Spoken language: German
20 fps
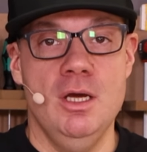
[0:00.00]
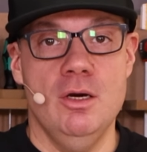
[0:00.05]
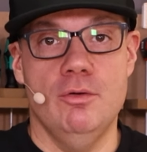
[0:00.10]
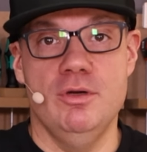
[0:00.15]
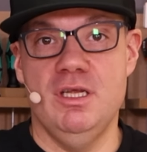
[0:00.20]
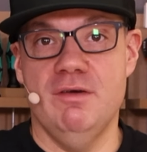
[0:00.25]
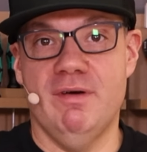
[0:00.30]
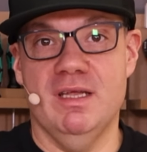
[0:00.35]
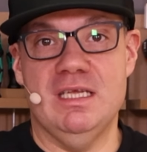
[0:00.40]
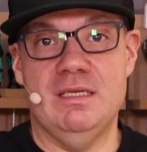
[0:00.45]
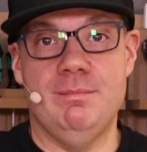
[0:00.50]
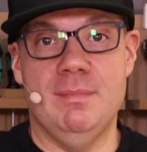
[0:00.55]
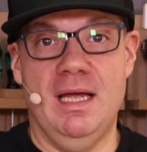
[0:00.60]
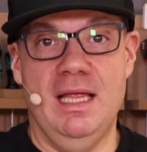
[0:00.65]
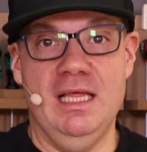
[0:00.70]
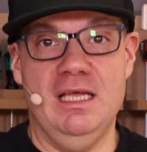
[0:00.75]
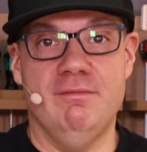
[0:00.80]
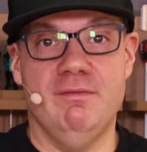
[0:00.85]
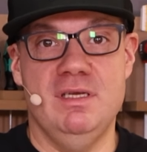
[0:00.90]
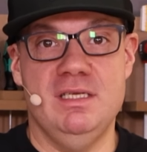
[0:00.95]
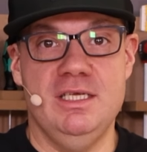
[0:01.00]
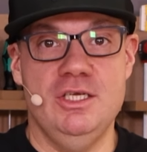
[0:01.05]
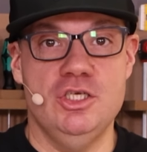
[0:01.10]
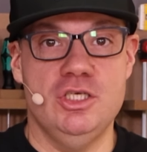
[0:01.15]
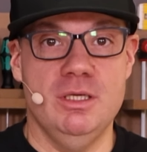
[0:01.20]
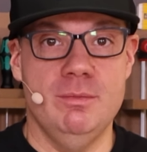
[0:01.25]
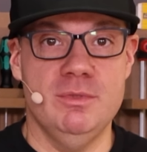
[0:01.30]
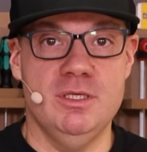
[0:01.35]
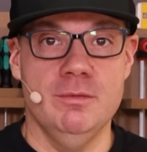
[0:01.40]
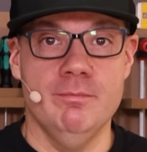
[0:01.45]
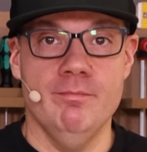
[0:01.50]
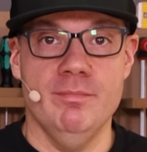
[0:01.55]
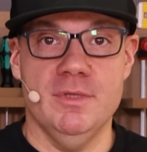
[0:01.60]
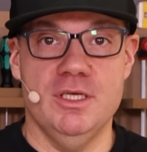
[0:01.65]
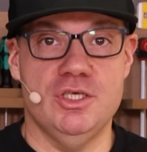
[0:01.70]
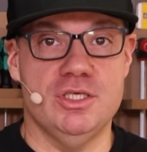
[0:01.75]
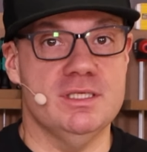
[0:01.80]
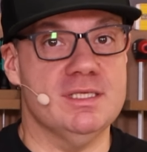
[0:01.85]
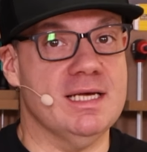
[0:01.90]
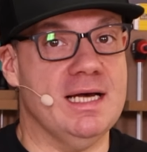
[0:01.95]
Und ihr werdet merken, wenn die stimmt,
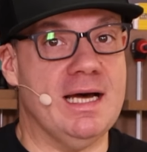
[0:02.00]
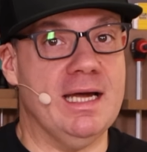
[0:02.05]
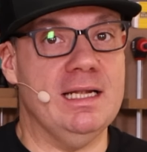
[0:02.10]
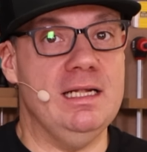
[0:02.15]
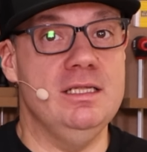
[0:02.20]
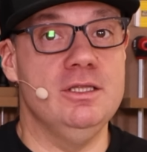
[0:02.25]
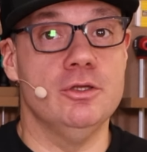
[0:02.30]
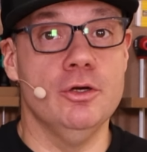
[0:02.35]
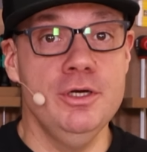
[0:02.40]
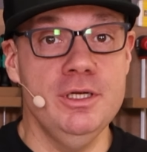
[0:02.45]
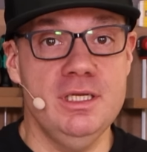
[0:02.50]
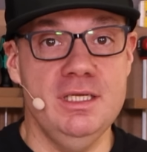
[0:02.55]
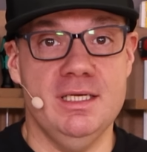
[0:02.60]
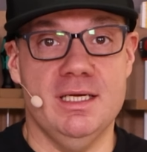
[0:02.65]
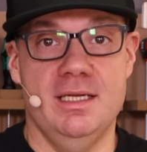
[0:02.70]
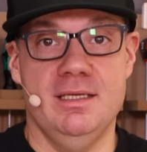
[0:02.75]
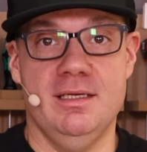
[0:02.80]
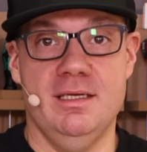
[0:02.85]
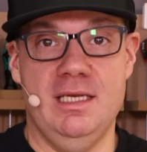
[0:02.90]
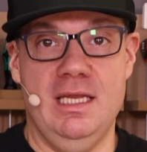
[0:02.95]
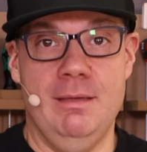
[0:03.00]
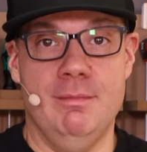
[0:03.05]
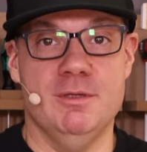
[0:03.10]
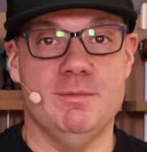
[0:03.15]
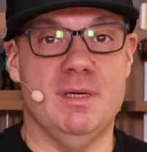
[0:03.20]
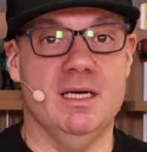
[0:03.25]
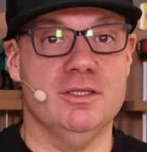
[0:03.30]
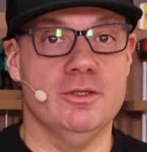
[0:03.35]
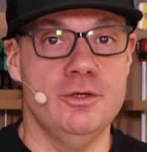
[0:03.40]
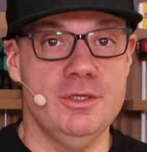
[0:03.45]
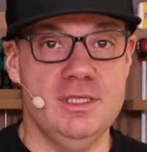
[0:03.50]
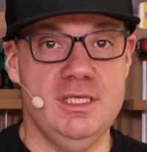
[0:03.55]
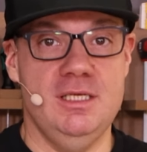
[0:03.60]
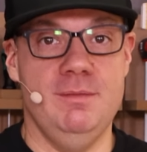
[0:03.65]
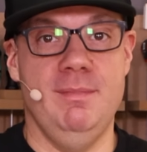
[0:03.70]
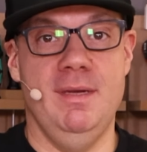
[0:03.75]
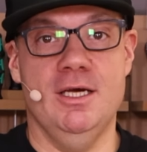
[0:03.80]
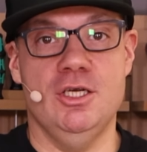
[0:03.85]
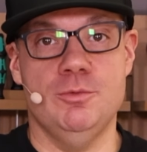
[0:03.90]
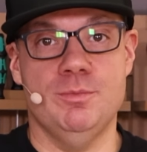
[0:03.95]
ist das Radeln deutlich angenehmer, es macht
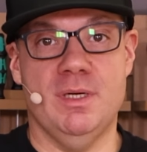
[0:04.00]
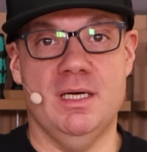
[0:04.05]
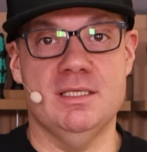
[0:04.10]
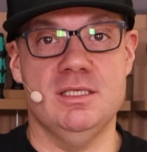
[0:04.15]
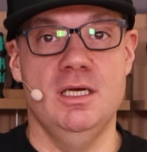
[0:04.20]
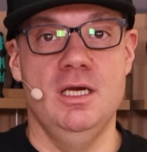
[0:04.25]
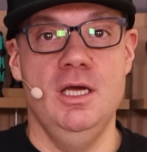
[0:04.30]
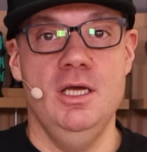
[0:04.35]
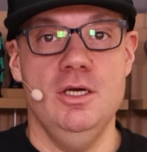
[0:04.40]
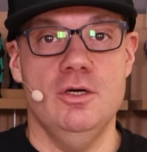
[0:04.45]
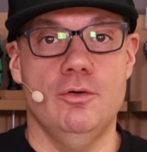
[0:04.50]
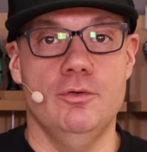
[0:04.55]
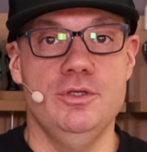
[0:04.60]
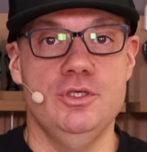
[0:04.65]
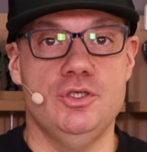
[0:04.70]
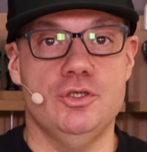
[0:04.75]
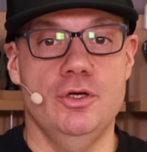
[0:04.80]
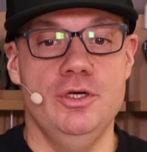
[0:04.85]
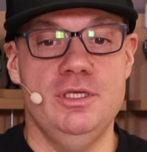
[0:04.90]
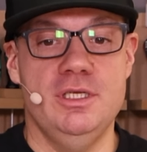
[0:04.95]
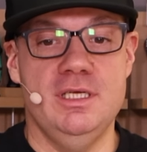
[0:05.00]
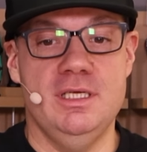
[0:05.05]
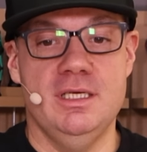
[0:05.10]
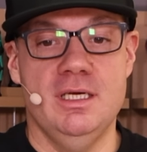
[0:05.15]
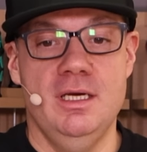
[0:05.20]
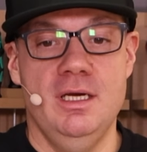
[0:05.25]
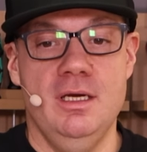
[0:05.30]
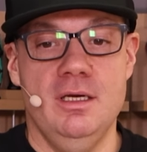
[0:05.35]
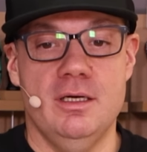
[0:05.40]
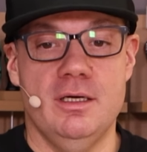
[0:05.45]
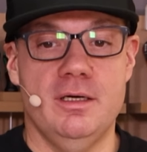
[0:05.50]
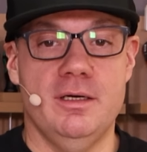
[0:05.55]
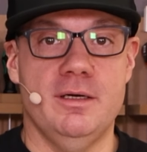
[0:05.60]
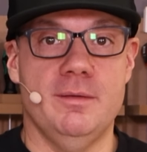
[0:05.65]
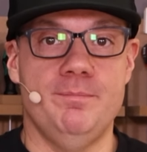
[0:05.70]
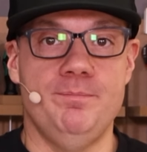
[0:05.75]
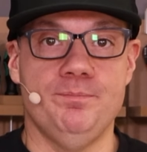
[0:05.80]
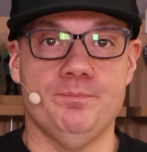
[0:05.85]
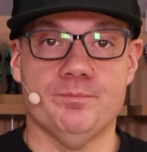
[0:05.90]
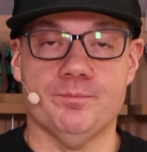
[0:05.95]
deutlich mehr Spaß und ist deutlich
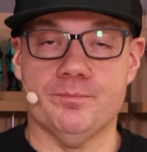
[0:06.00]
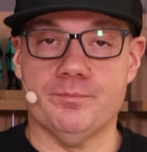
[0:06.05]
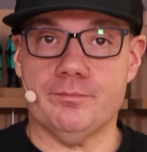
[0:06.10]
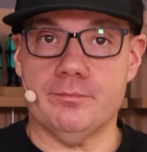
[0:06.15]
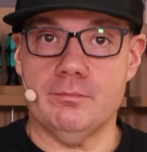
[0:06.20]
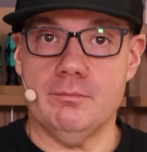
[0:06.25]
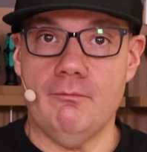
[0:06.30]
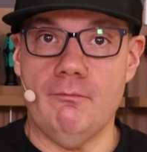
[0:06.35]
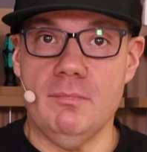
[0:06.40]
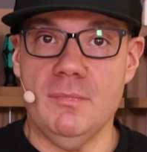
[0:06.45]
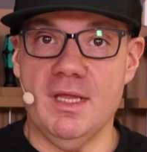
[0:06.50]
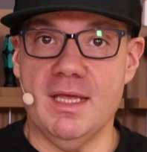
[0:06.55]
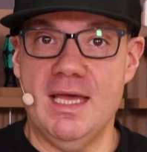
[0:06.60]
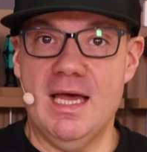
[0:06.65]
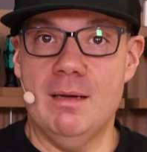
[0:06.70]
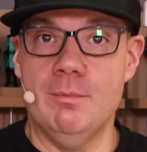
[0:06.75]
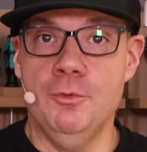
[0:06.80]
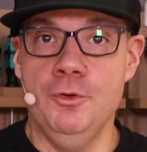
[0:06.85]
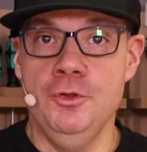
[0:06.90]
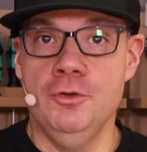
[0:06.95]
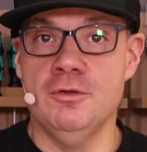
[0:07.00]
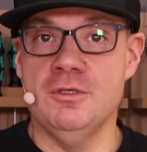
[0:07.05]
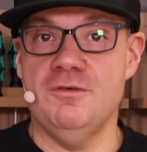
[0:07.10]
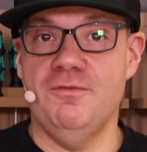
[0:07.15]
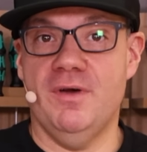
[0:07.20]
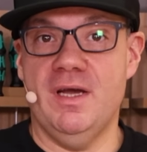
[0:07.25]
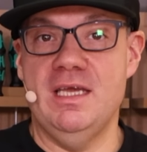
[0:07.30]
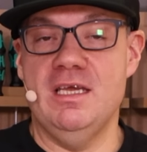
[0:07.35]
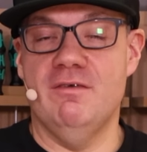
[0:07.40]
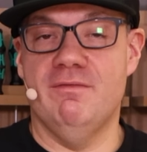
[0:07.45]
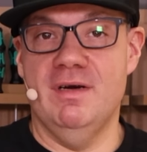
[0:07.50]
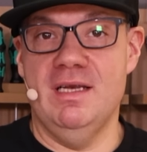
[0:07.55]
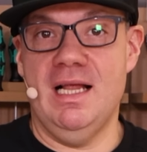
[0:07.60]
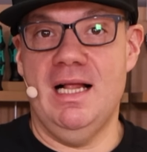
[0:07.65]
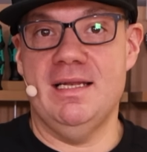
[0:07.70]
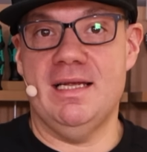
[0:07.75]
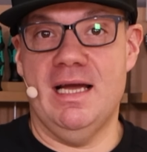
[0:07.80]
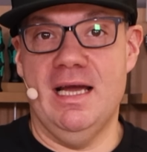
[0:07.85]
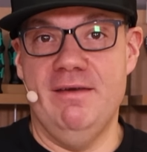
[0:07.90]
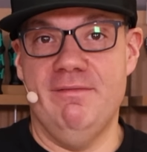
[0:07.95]
ähm, ermüdungsfreier, weil
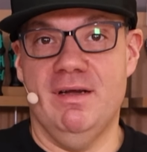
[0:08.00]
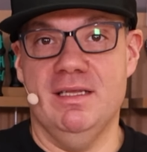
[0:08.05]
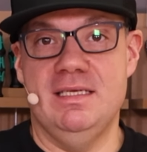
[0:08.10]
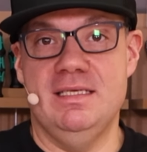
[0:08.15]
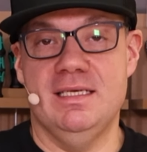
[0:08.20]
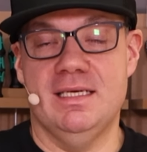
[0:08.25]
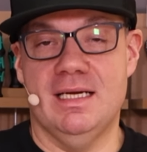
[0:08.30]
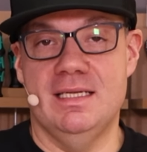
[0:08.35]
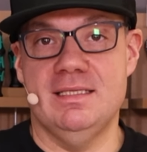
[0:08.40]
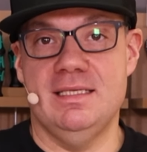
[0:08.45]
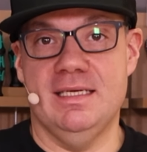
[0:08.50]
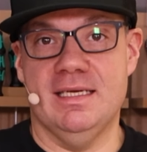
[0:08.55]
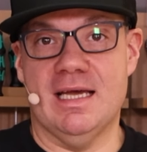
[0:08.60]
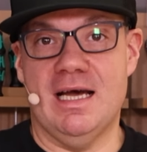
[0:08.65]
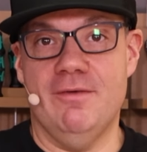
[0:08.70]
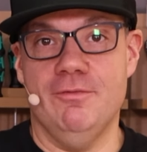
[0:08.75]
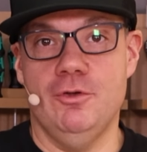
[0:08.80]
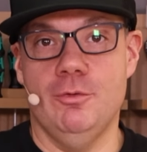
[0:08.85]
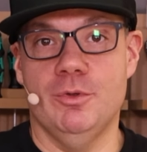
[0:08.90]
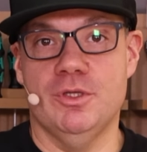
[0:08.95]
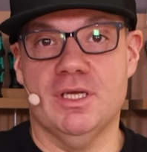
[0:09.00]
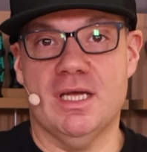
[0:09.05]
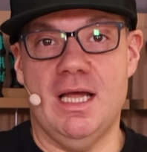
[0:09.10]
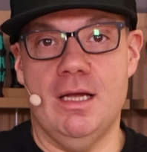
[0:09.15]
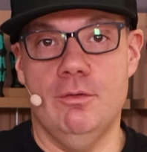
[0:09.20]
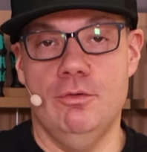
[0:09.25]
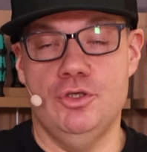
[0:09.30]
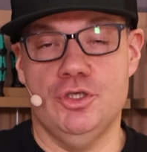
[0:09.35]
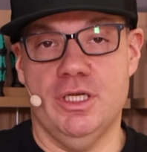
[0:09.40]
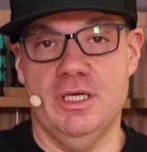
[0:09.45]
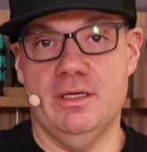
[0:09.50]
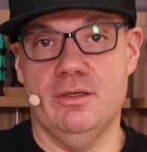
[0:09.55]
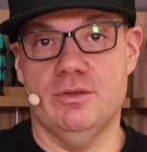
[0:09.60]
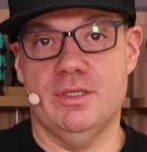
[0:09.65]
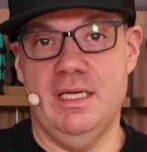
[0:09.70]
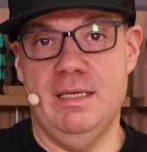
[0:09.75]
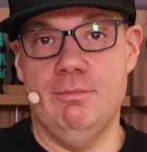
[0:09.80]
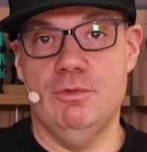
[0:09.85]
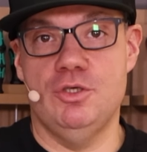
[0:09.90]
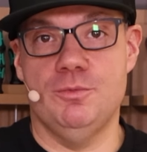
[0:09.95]
halt einfach diese ganze Kraftübertragungsstrecken
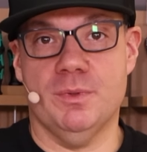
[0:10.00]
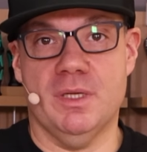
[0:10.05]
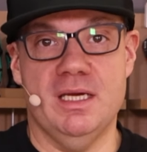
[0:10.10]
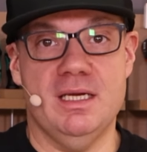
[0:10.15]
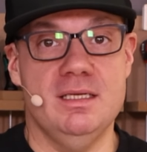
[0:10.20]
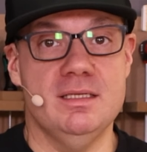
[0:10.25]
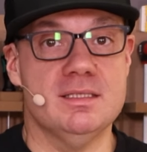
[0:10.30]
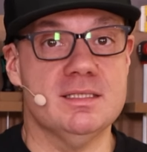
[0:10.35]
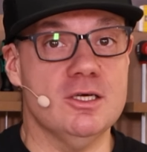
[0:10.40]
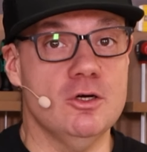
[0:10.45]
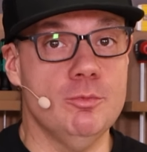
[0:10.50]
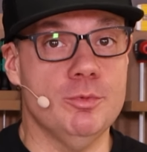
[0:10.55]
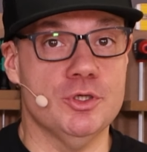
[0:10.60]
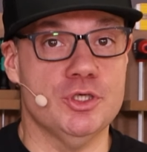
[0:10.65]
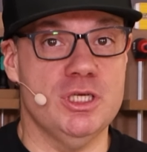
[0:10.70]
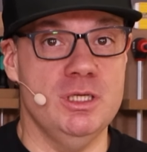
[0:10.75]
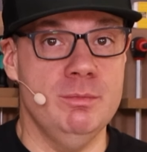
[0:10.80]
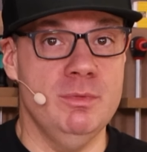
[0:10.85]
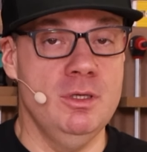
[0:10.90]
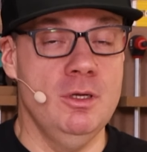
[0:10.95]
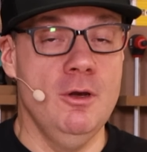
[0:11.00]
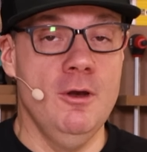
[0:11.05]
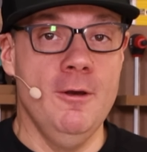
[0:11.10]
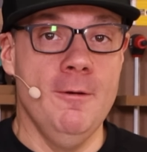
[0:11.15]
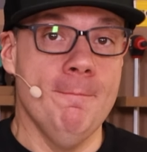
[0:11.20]
dementsprechend sauber stimmen.